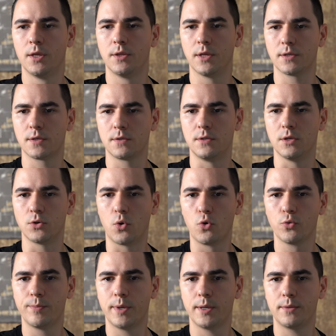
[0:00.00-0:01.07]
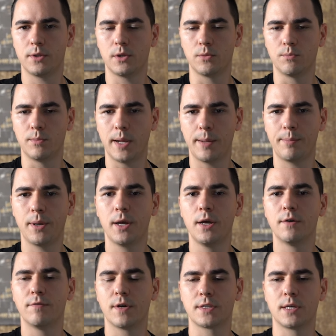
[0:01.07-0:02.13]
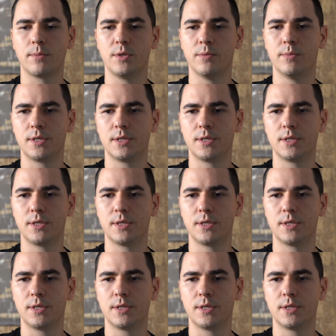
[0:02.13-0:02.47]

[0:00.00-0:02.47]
Das ist die Roadmap. Was haben die